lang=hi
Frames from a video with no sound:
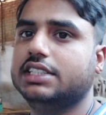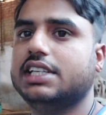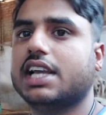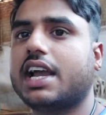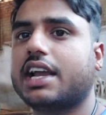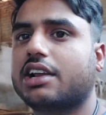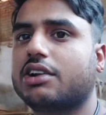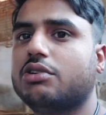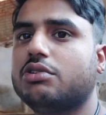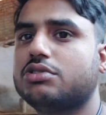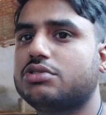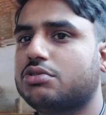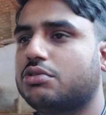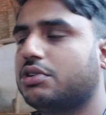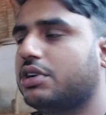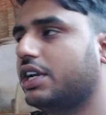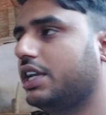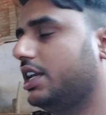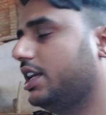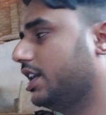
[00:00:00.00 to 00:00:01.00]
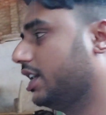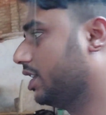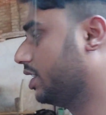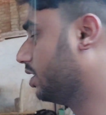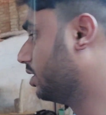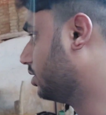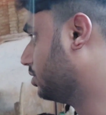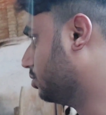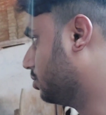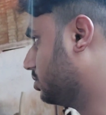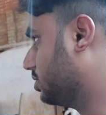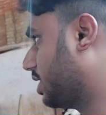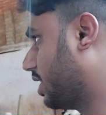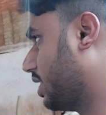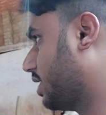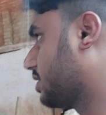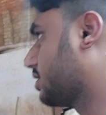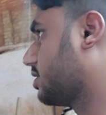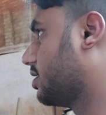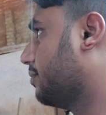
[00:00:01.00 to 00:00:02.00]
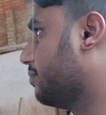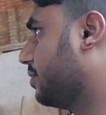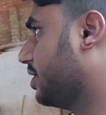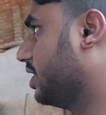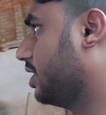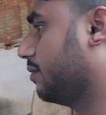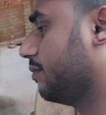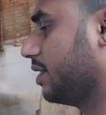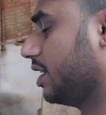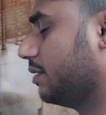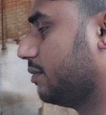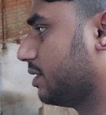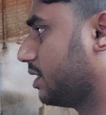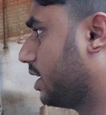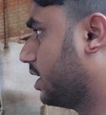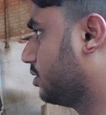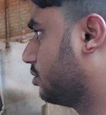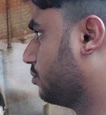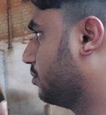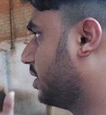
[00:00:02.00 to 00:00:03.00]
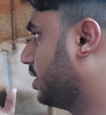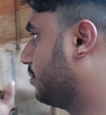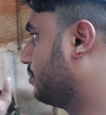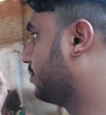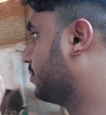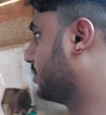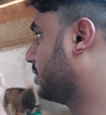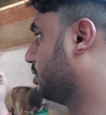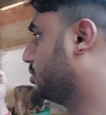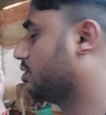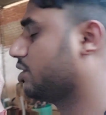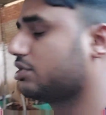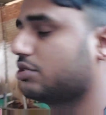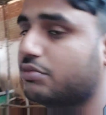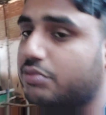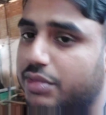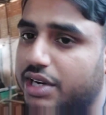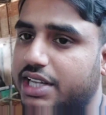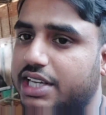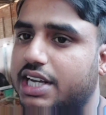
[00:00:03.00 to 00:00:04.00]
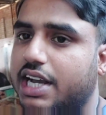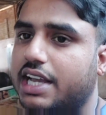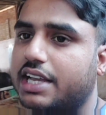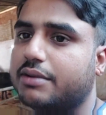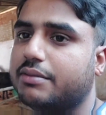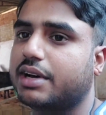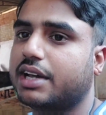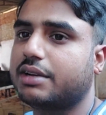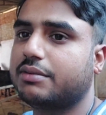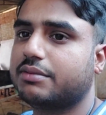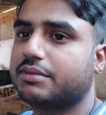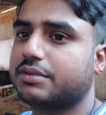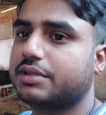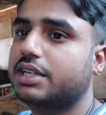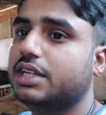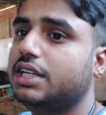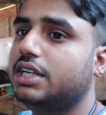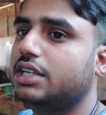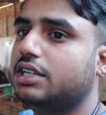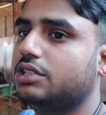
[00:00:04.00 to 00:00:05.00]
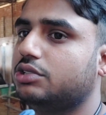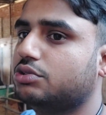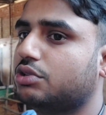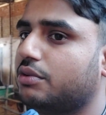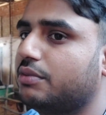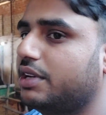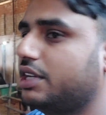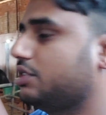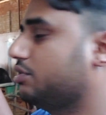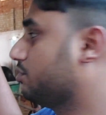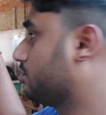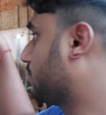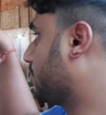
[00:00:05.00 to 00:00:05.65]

जैकलोज हो गई जो जेनेक्स कंपनी का मैंने बताया तो मैंने जो है सो बड़ी गाय के बारे में जो हमारी जो